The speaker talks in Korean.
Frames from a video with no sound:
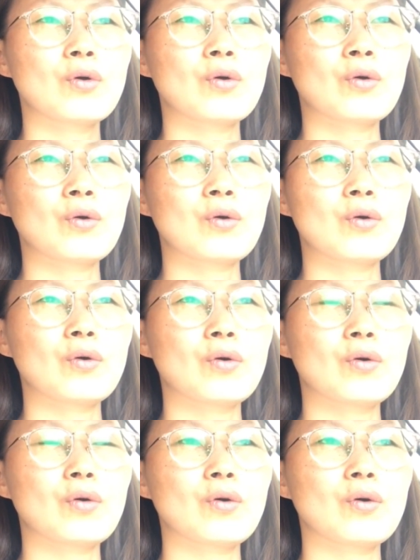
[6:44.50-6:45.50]

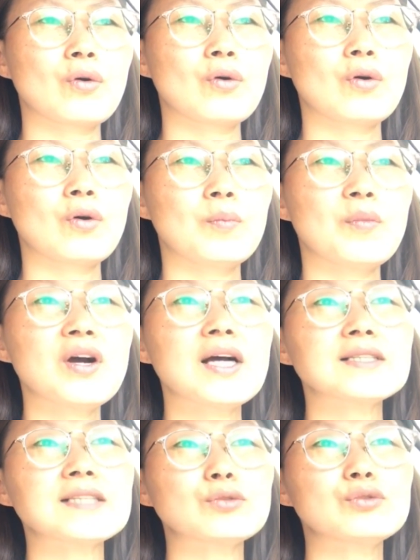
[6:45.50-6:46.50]
어,
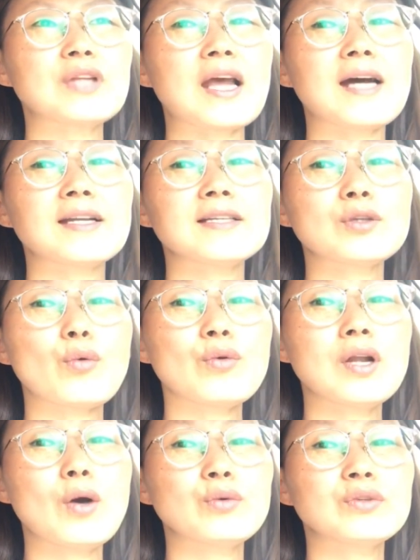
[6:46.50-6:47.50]
뭔가 자꾸 내 안에서
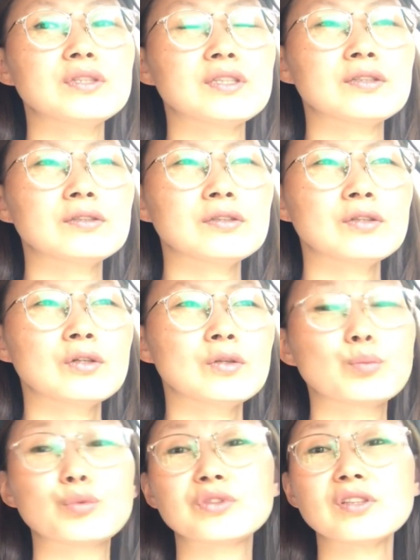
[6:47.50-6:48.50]
올라오는 이런
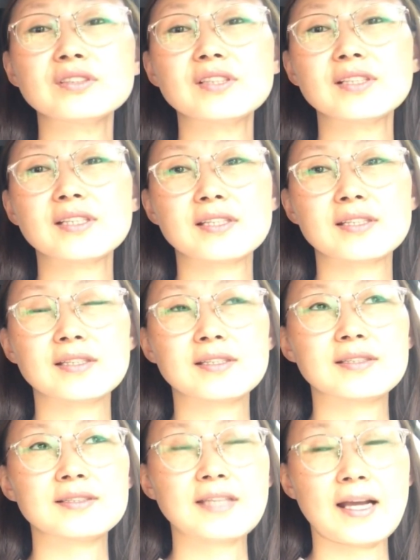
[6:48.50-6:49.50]

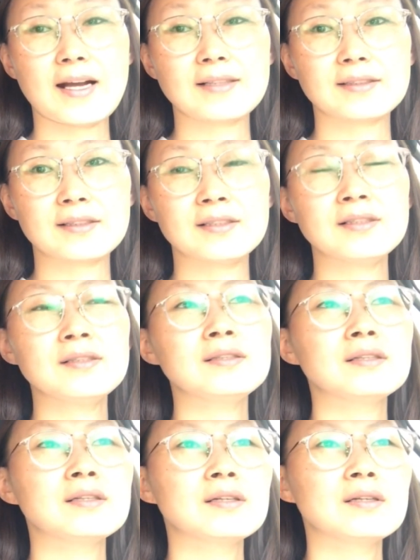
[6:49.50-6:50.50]
부정적인 생각들
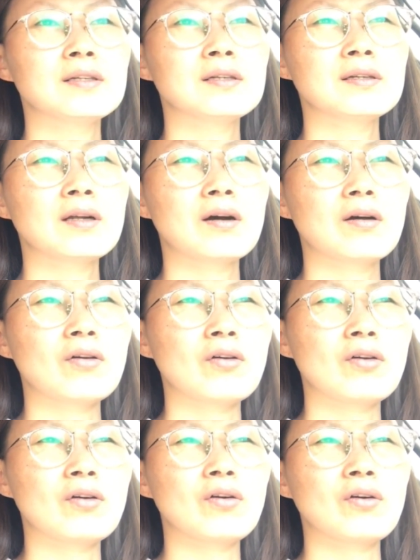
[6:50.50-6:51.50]

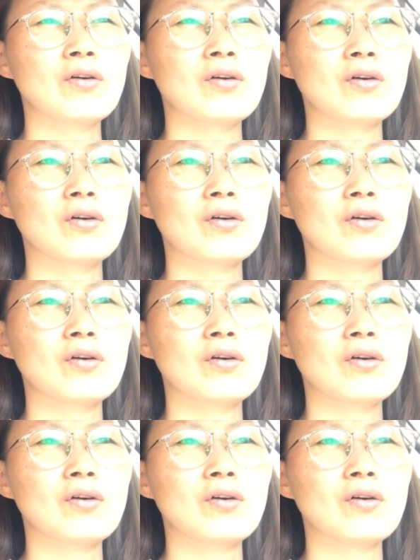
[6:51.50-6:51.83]
어,